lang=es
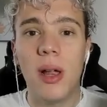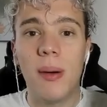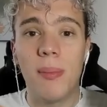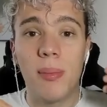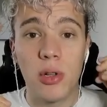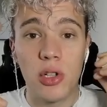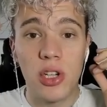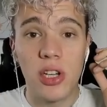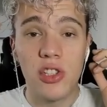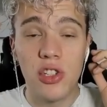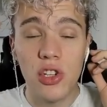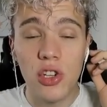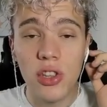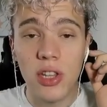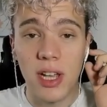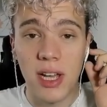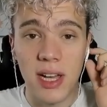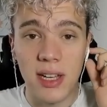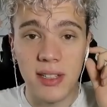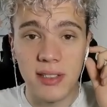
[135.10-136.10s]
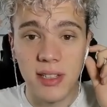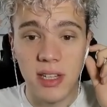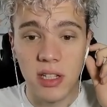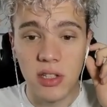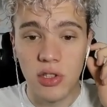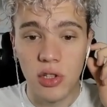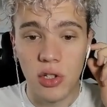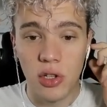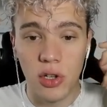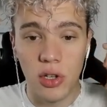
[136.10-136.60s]
y la proyección de cada
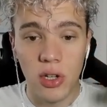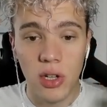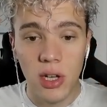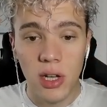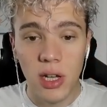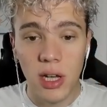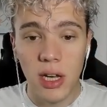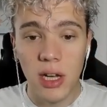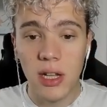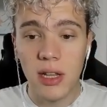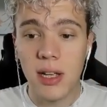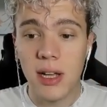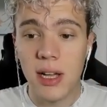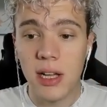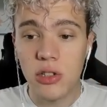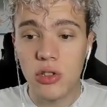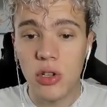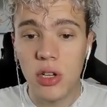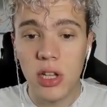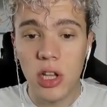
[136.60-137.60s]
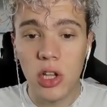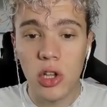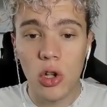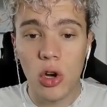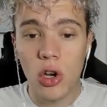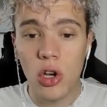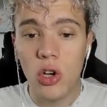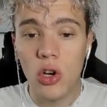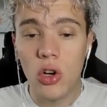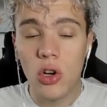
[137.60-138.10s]
selección. En este caso, en este
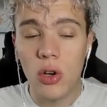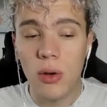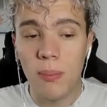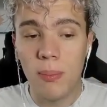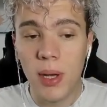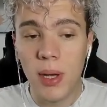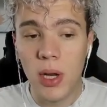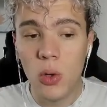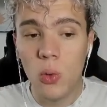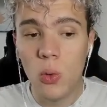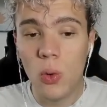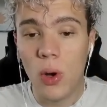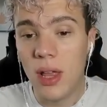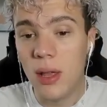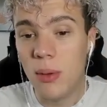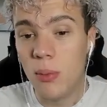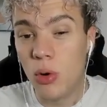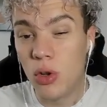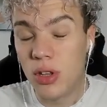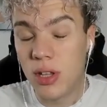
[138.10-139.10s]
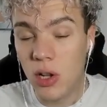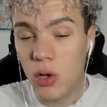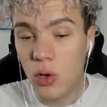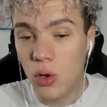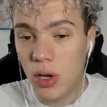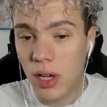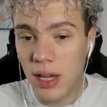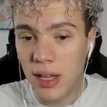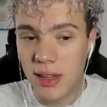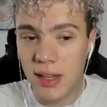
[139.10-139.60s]
torneo, Perú ha
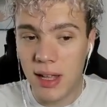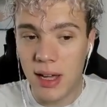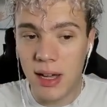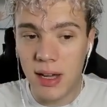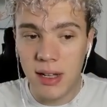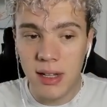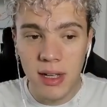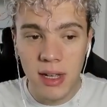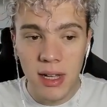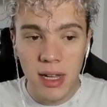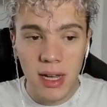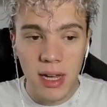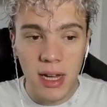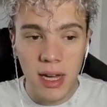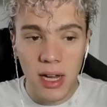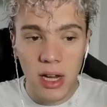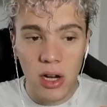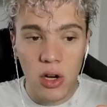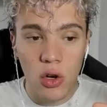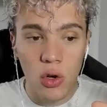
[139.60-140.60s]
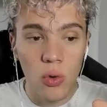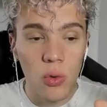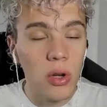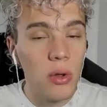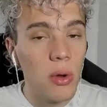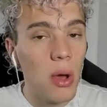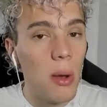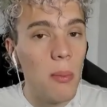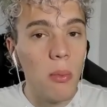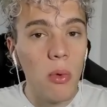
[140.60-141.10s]
demostrado que está con un
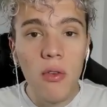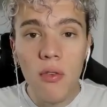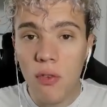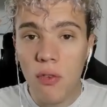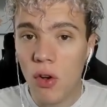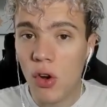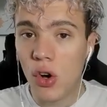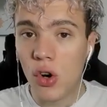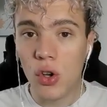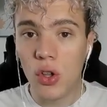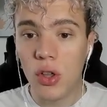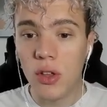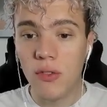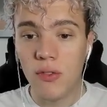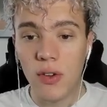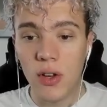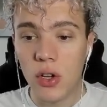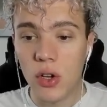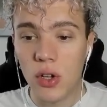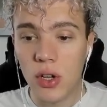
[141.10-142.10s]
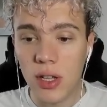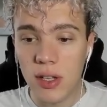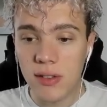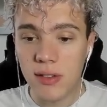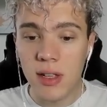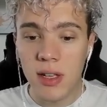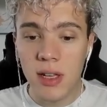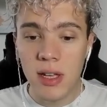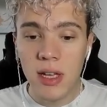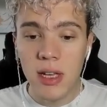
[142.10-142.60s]
nivel muy flojo de
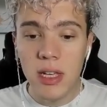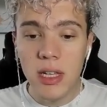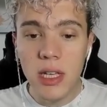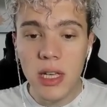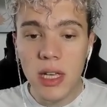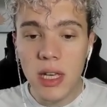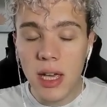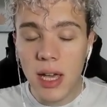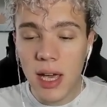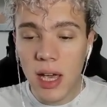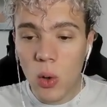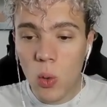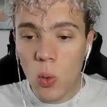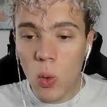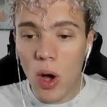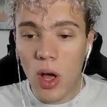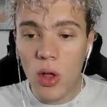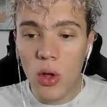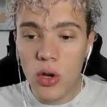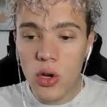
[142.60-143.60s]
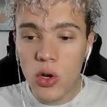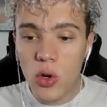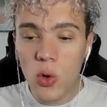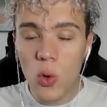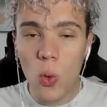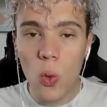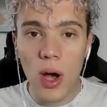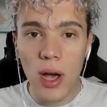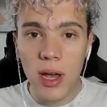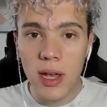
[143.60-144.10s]
inferiores, y Ecuador y
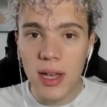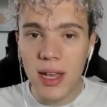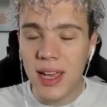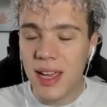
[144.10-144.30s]
Uruguay